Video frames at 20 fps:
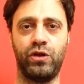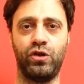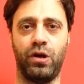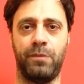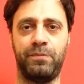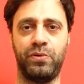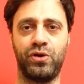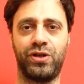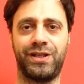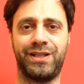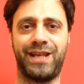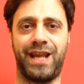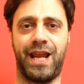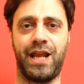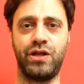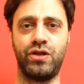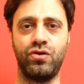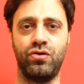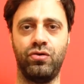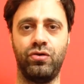dopo
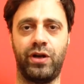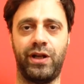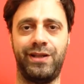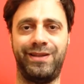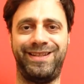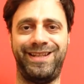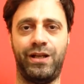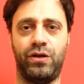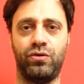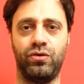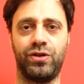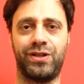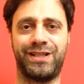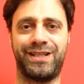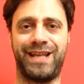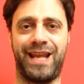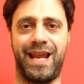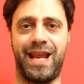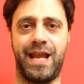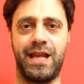sei ore, dico
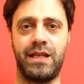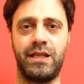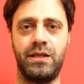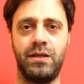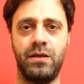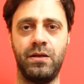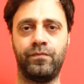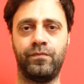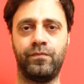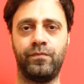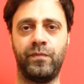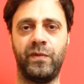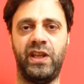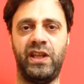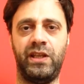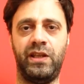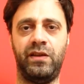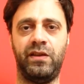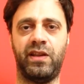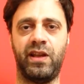sei,
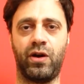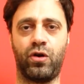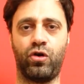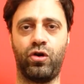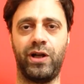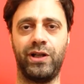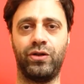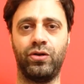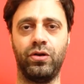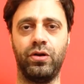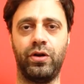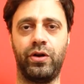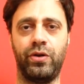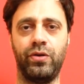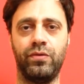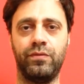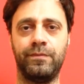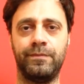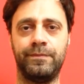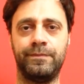di
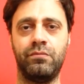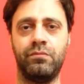interrogatorio.